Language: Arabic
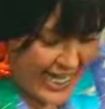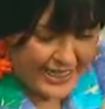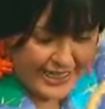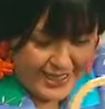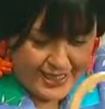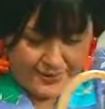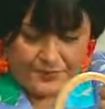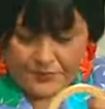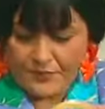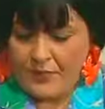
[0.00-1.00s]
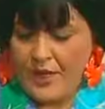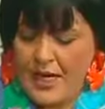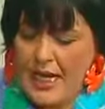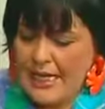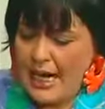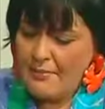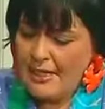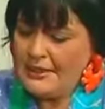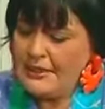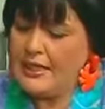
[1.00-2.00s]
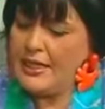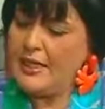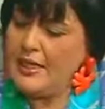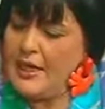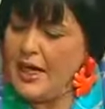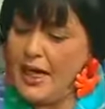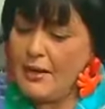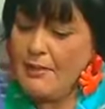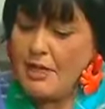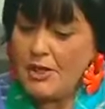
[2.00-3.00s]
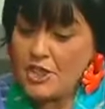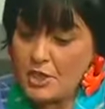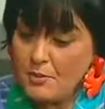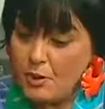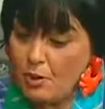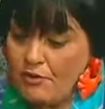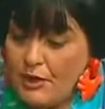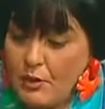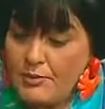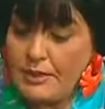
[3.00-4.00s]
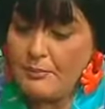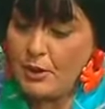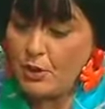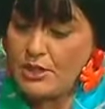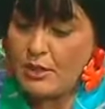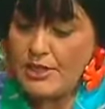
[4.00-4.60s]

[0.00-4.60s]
انا انا عملت 120 بلوفر و200 بلوزه